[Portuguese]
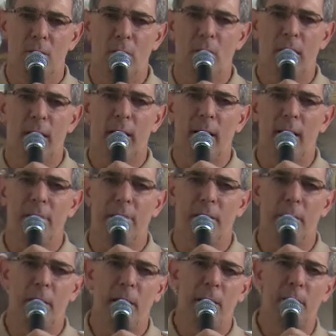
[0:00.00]
Olá,
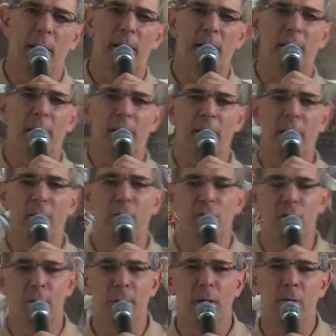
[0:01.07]
família amada,
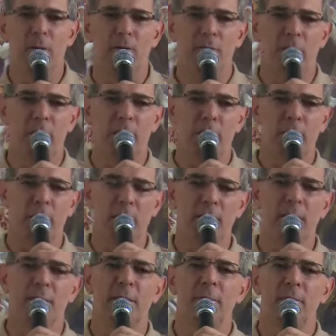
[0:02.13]
queridos irmãos e
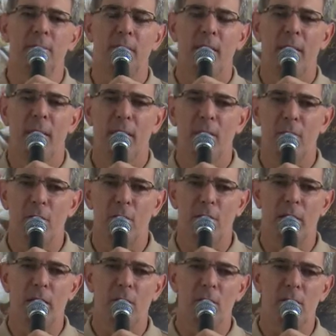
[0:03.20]
irmãs,
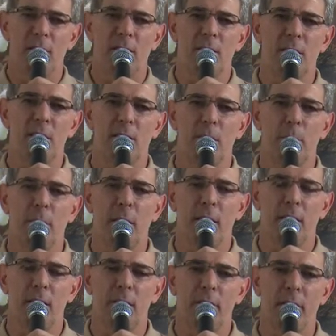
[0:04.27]
você que nos assiste pela
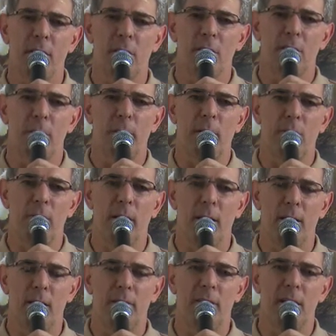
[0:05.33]
TV Nossa Padroeira
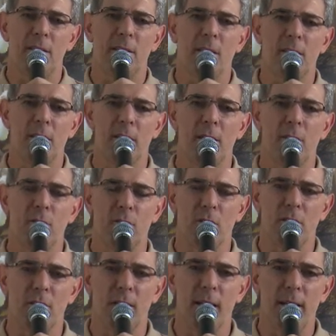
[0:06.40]
através das redes
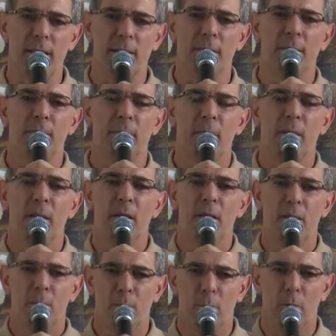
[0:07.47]
sociais,
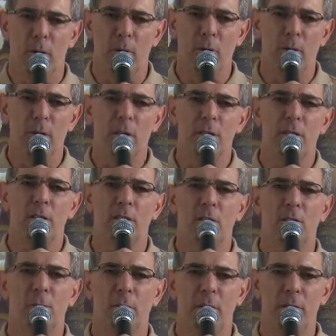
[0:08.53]
boa noite,
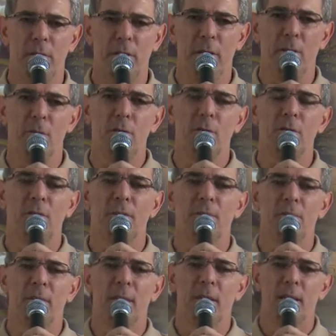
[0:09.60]
sejam bem-vindos
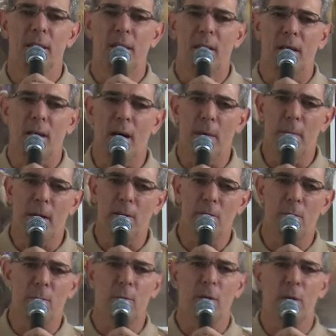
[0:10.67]
a mais
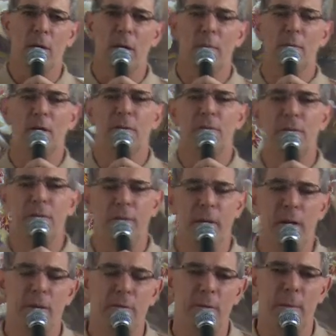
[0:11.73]
um programa
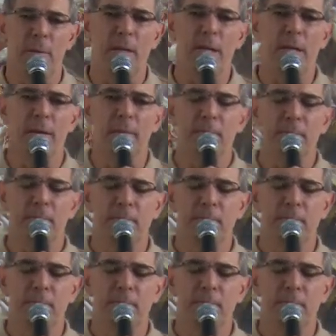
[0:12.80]
Viver em Família.